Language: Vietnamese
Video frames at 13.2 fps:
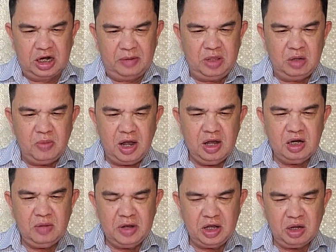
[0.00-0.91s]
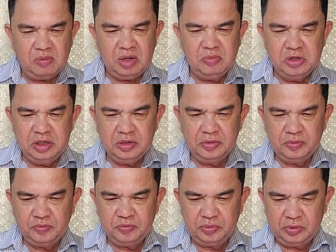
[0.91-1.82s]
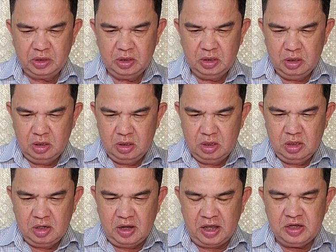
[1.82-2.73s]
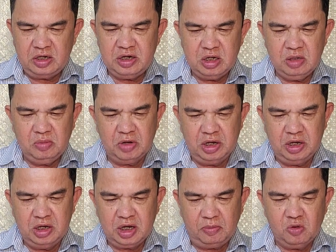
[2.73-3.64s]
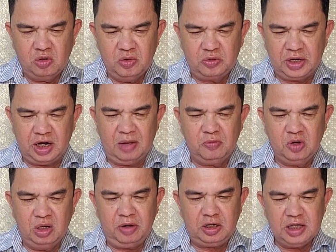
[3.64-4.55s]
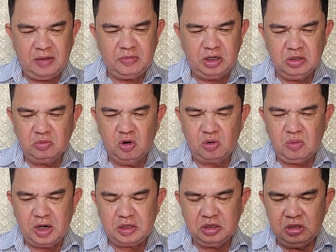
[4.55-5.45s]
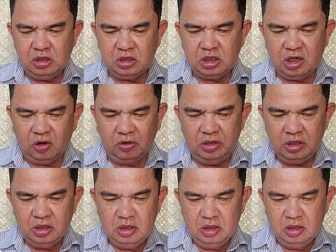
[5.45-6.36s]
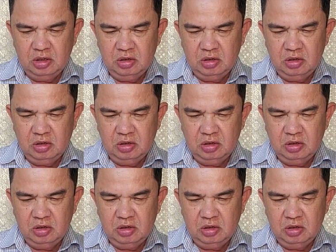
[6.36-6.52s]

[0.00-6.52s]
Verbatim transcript: ngày 5 tháng 3 năm 2020. Hai doanh nhân bị cán bộ điều tra lạm quyền bắt giam đã được Bộ Công an chính thức xin lỗi